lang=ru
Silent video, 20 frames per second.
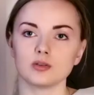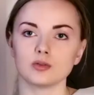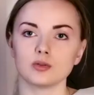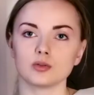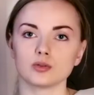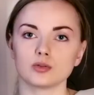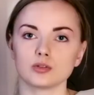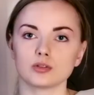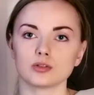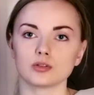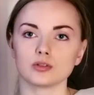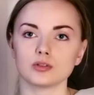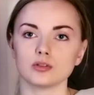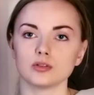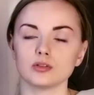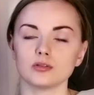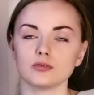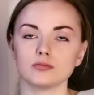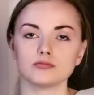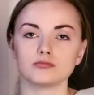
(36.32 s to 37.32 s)
от
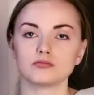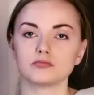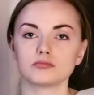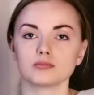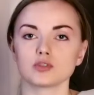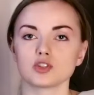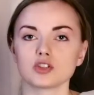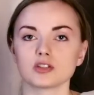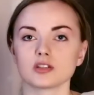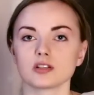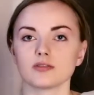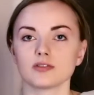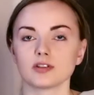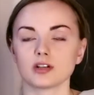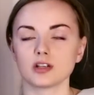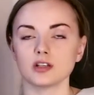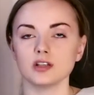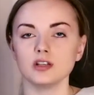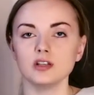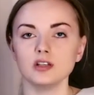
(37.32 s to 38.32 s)
э,
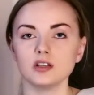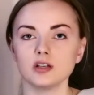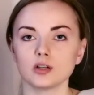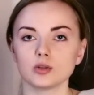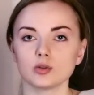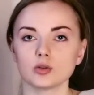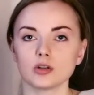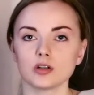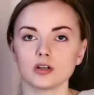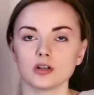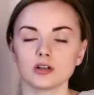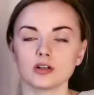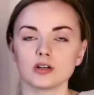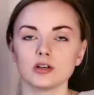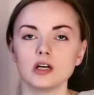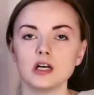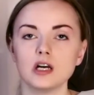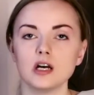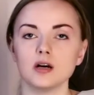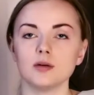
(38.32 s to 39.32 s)
шизофрении,
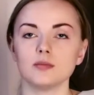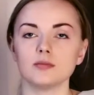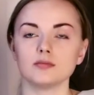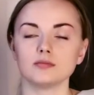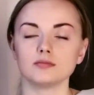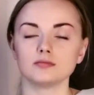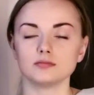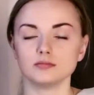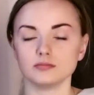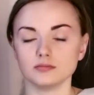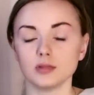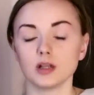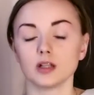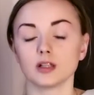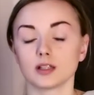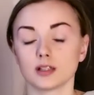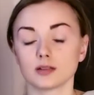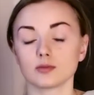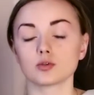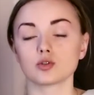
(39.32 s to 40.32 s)
которая
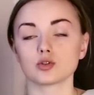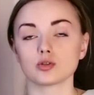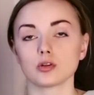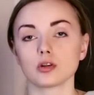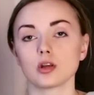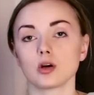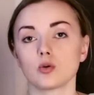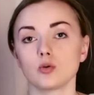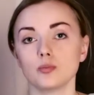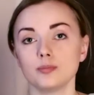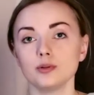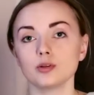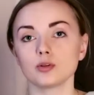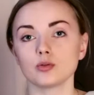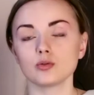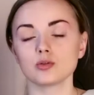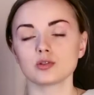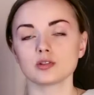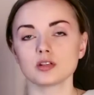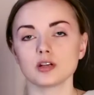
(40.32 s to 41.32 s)
мало того, что она
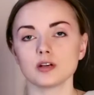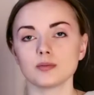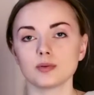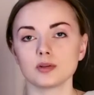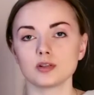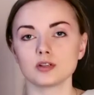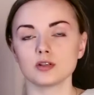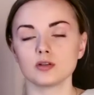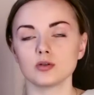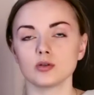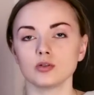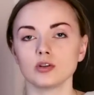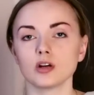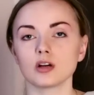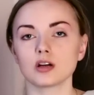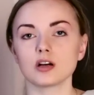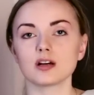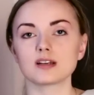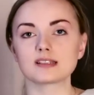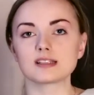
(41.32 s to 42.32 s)
купируется определенно
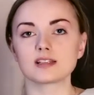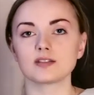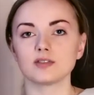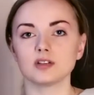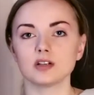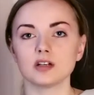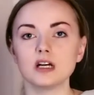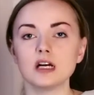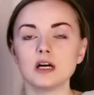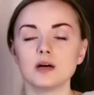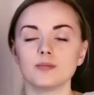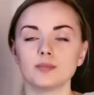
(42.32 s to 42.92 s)
разово,